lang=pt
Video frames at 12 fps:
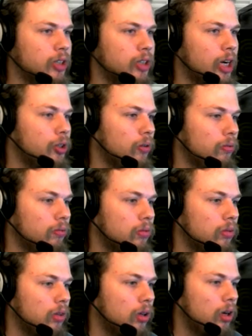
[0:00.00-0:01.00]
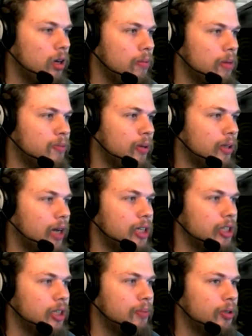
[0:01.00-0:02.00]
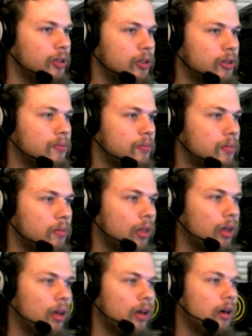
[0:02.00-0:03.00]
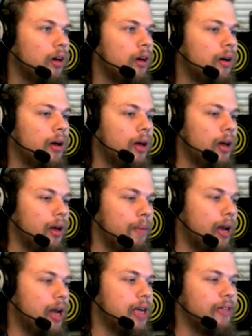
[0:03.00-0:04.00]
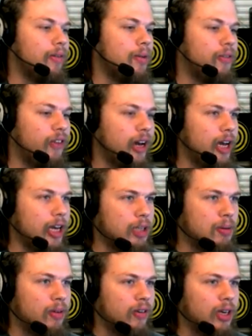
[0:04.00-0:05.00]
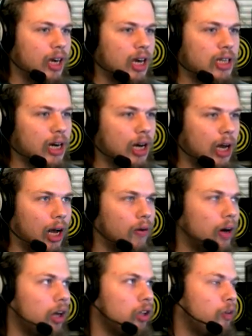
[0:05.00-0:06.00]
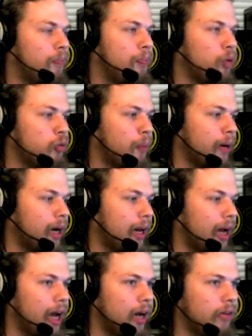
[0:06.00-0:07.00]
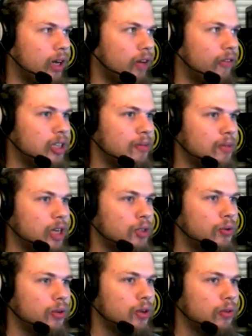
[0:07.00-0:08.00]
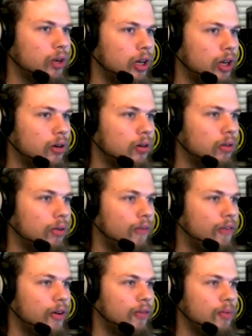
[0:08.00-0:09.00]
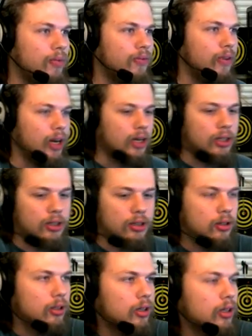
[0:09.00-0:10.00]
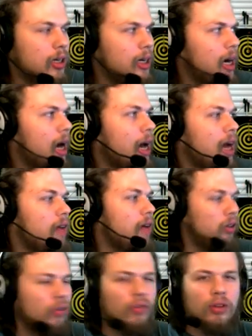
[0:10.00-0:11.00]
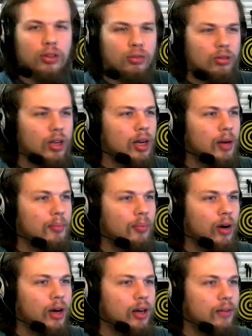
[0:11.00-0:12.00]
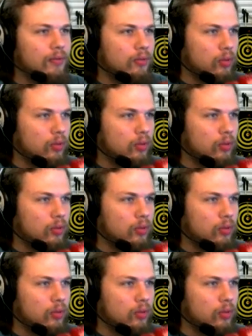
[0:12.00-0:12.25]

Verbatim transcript: satchel e mais bandagem depois. Beleza, vamos em frente. Me vinguei já. Agora eu tô puto pra caralho. Não quero fazer amizade com nenhum gringo. Vamos, vamos em frente. Caralho, velho. Tu... Porra.